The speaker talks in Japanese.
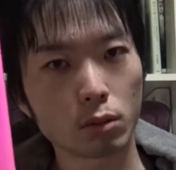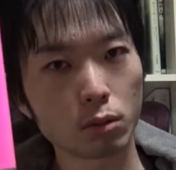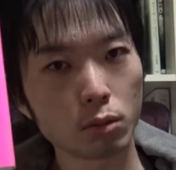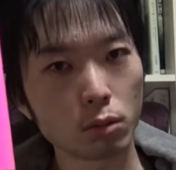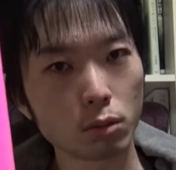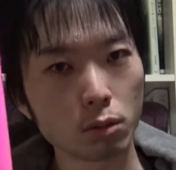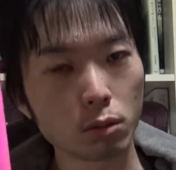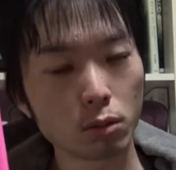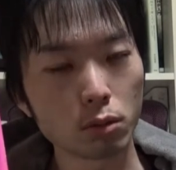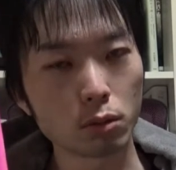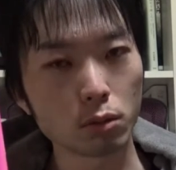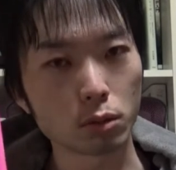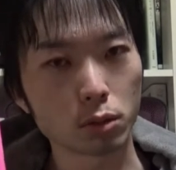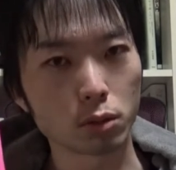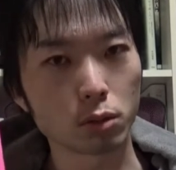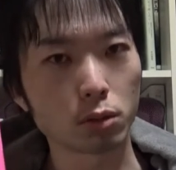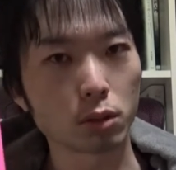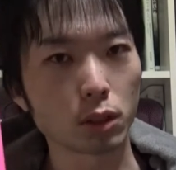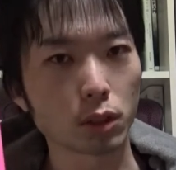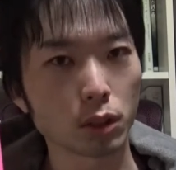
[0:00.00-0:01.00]
この本を
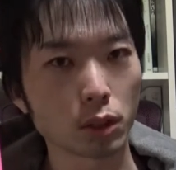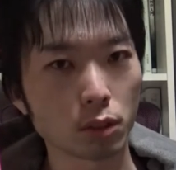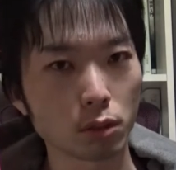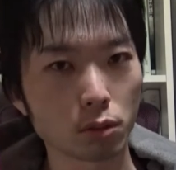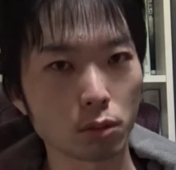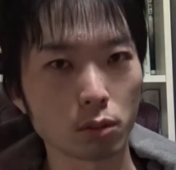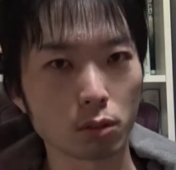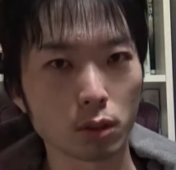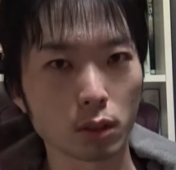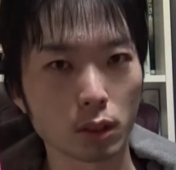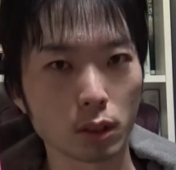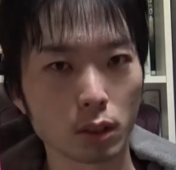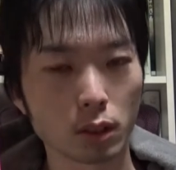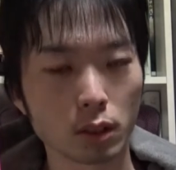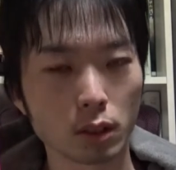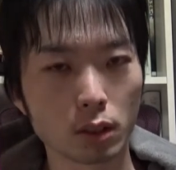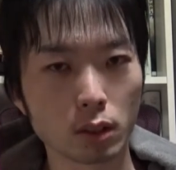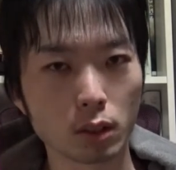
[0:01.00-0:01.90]
紹介したところで、